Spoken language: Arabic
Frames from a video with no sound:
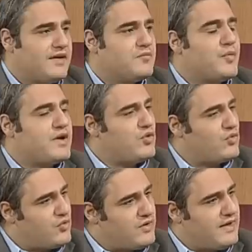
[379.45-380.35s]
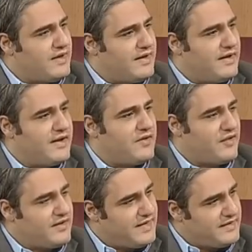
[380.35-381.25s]
ممكن يكون آه،
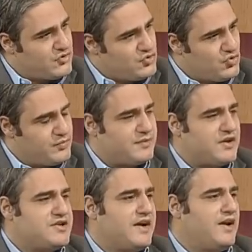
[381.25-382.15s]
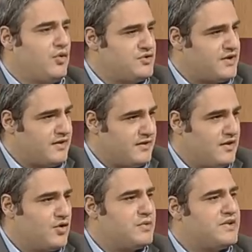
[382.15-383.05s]
افرازات الجيوب بترجع على الحنجره
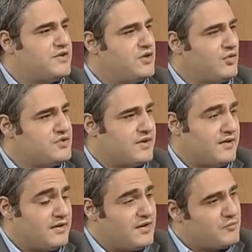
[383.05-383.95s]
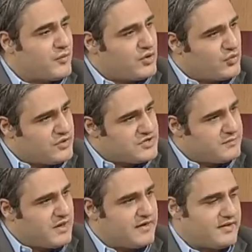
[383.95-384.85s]
بتهيج الحنجره ممكن تكون شيء
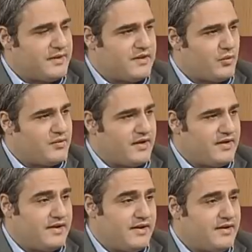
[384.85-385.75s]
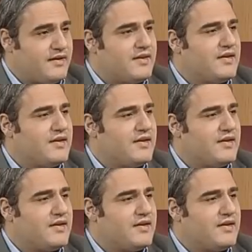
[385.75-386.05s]
من القصبات او من الرئتين